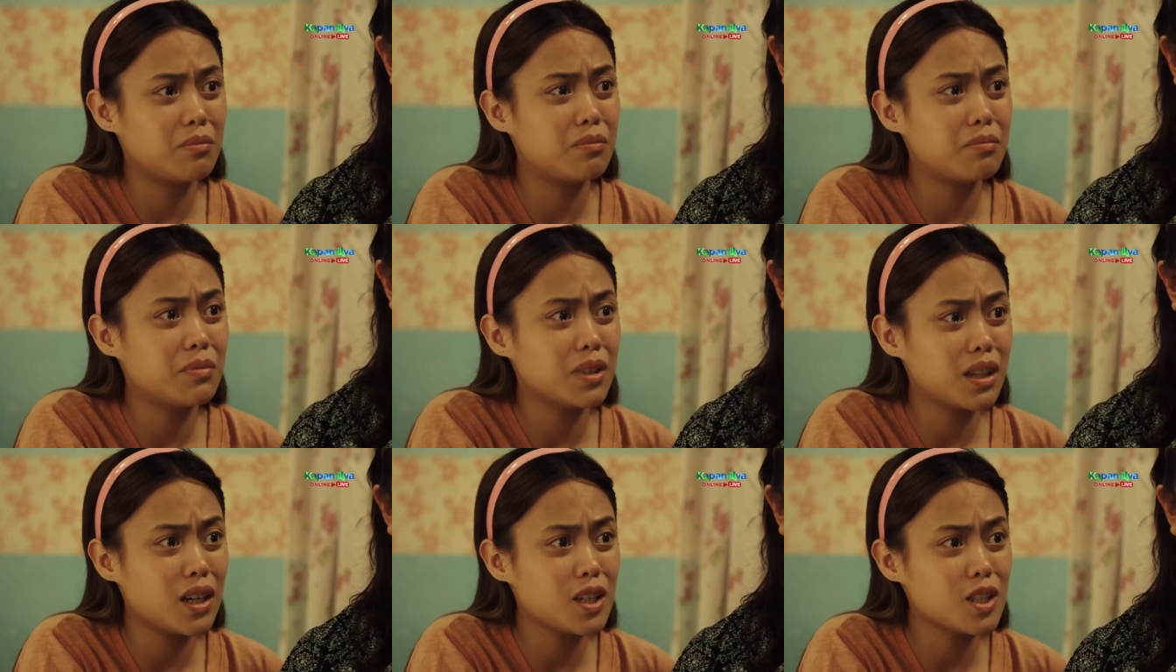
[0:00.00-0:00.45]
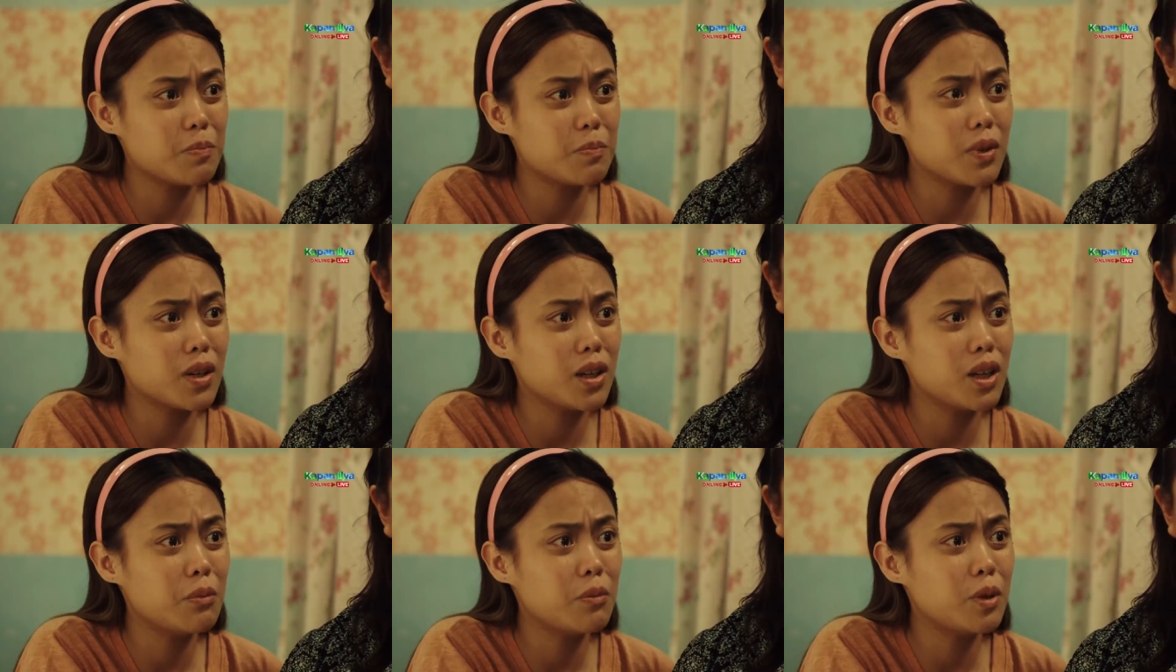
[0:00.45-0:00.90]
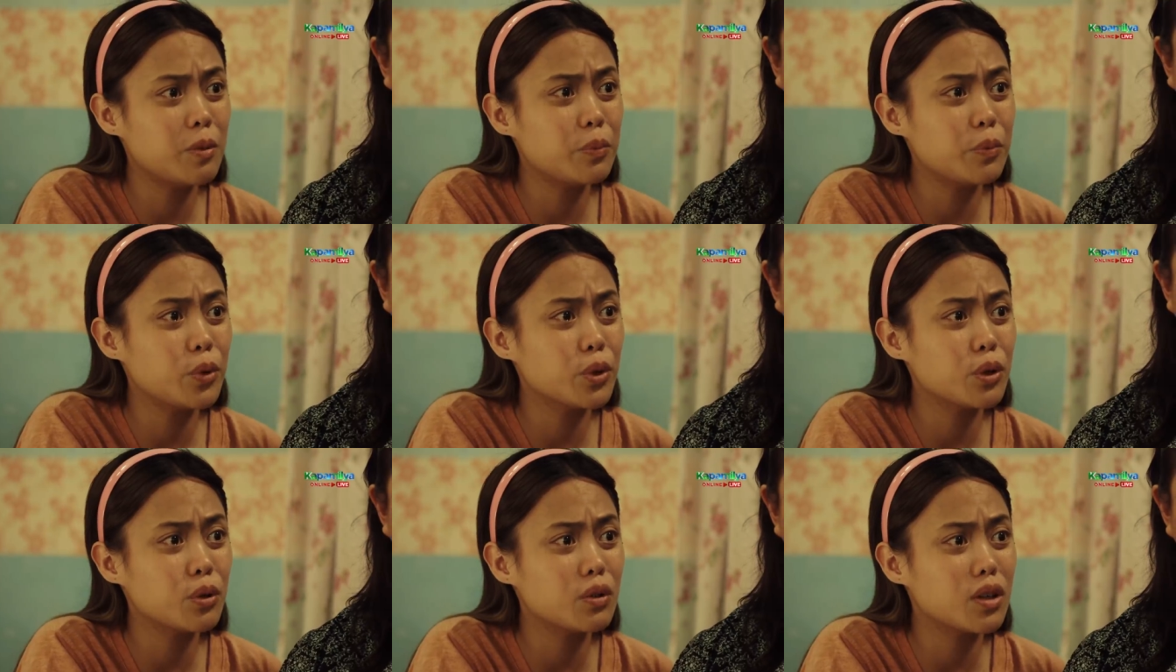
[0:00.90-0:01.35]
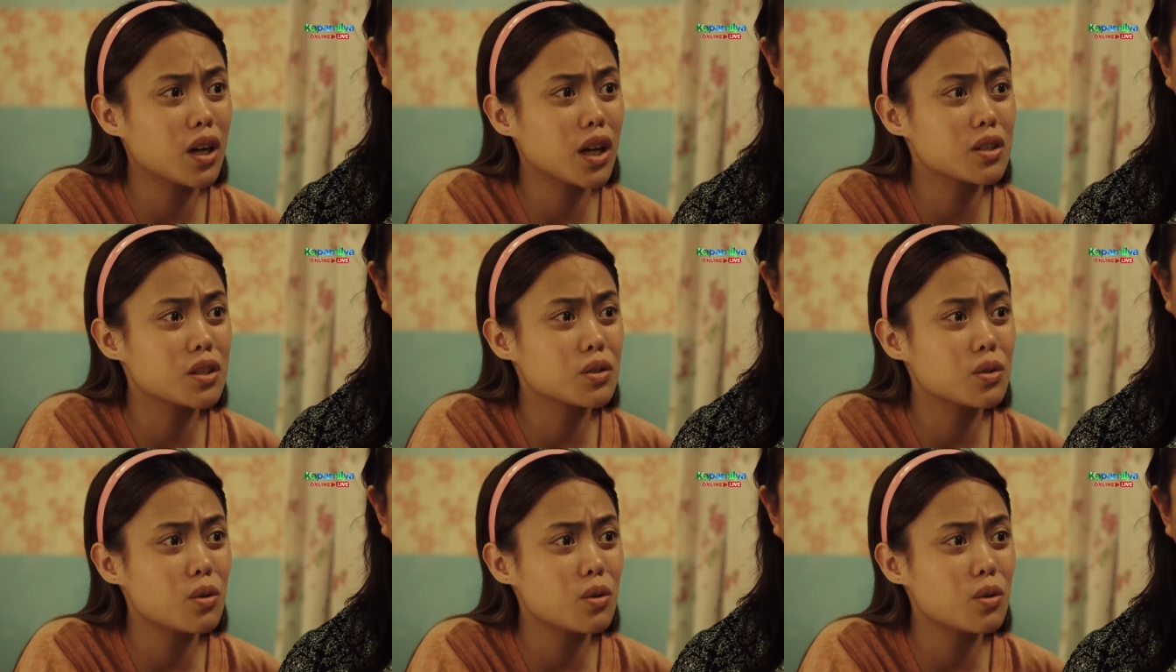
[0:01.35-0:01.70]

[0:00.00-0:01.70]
mataas pa rin naman po yung grades